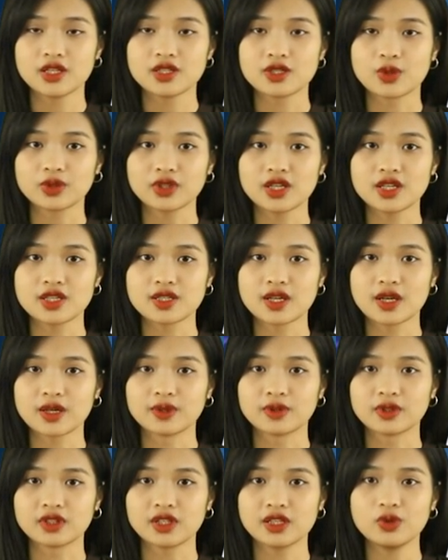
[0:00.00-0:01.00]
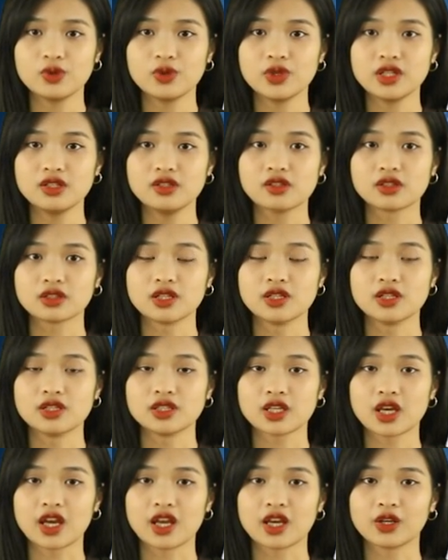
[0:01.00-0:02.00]
thì số tài sản tích lũy được thời
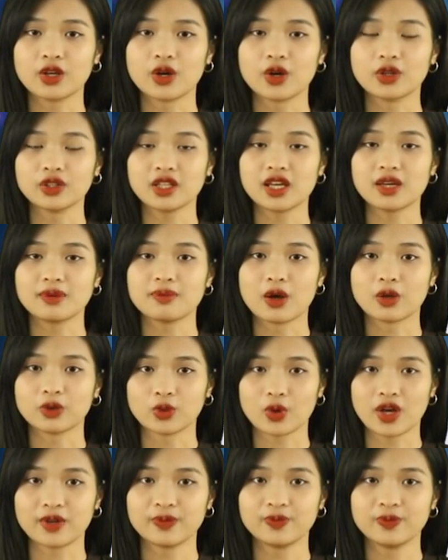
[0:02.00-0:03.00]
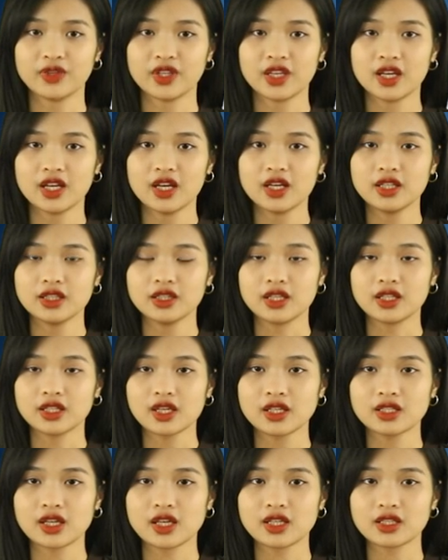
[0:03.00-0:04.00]
trẻ có thể bảo toàn. Tính
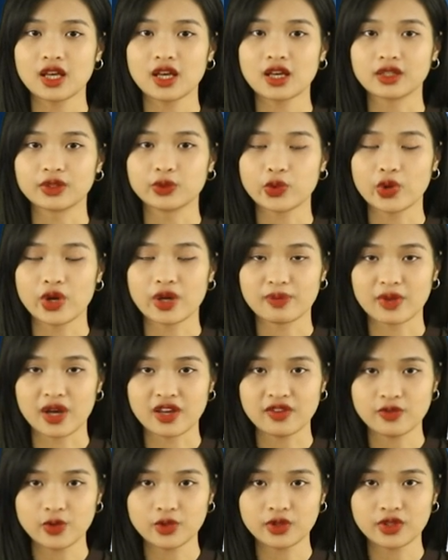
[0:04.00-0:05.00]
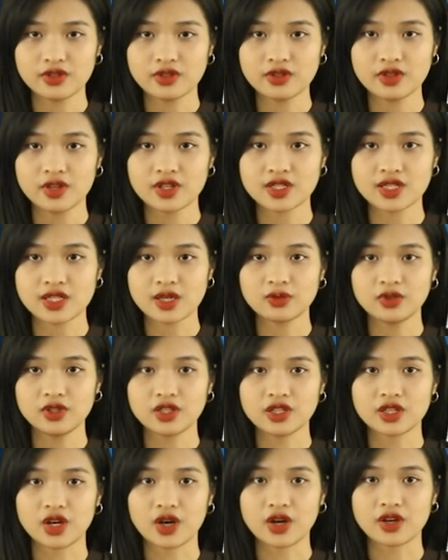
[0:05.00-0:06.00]
cách ngay thẳng, thoải mái vô tư, song
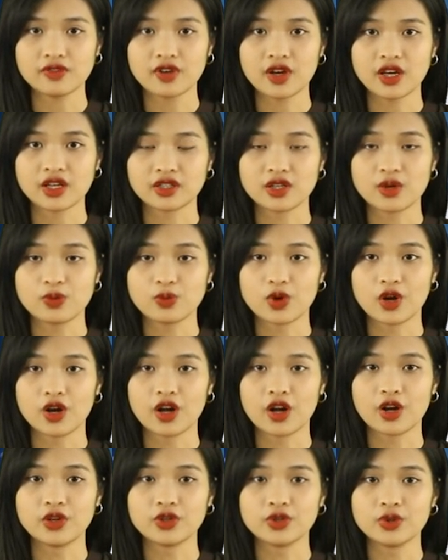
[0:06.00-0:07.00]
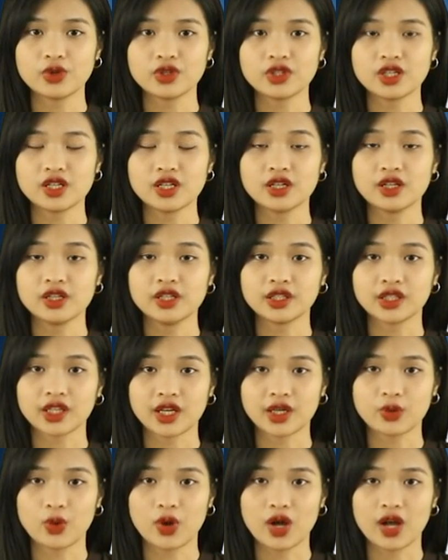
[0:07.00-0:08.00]
lời nói và hành động của họ đôi khi hơi
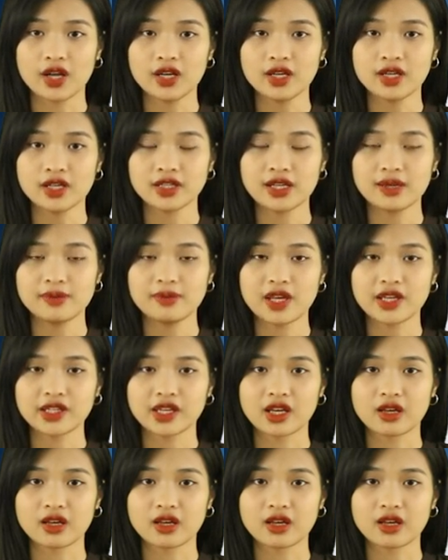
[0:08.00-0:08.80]
thái quá, đem lại